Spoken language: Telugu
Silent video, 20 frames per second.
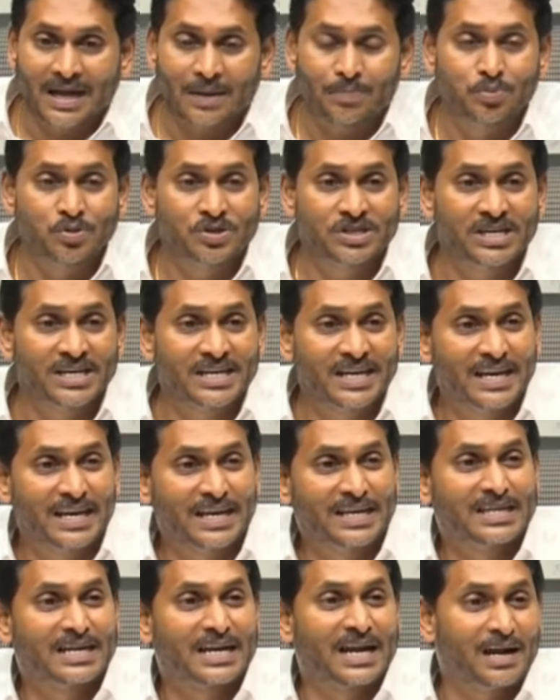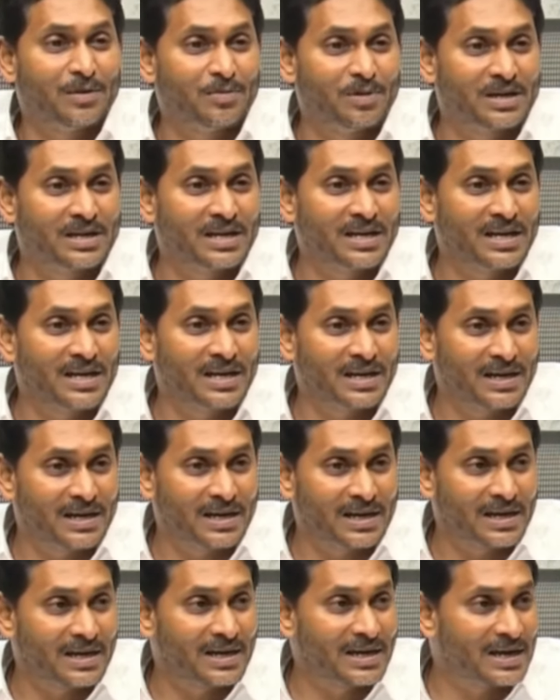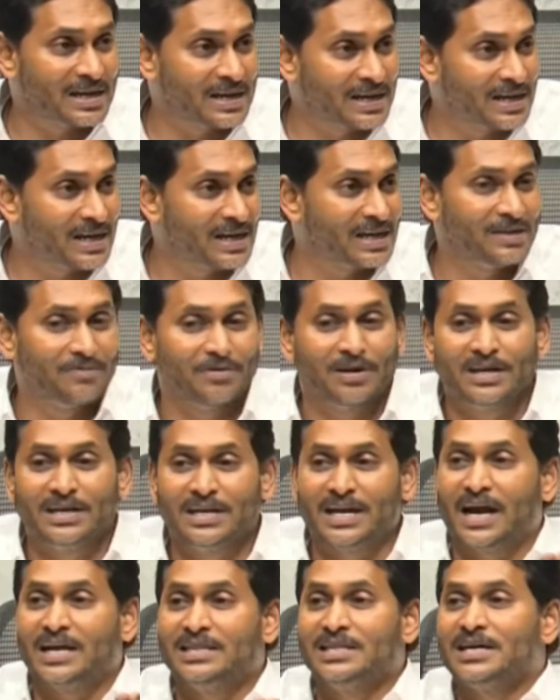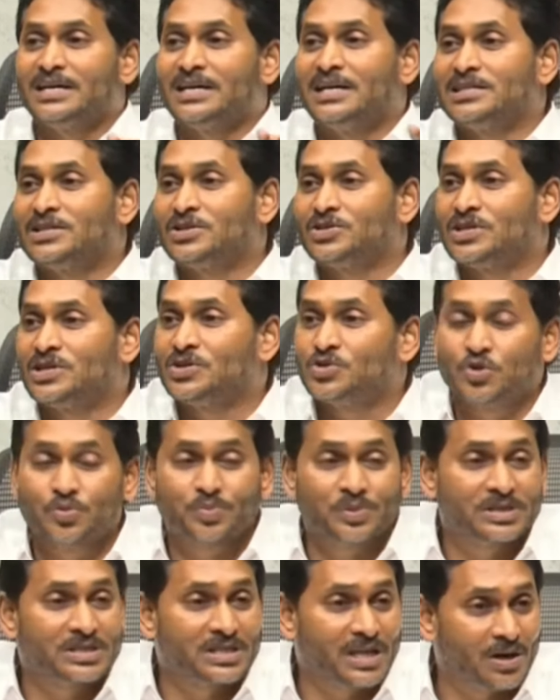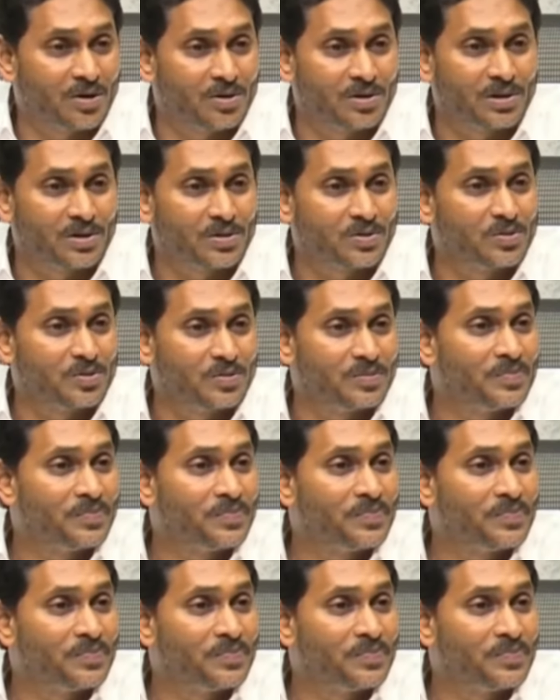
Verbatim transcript: తప్పు చేయలేదు కాబట్టే గట్టిగా ఇవన్నీ ఆధారాలతో సహా చూపిస్తూ ఉన్నారు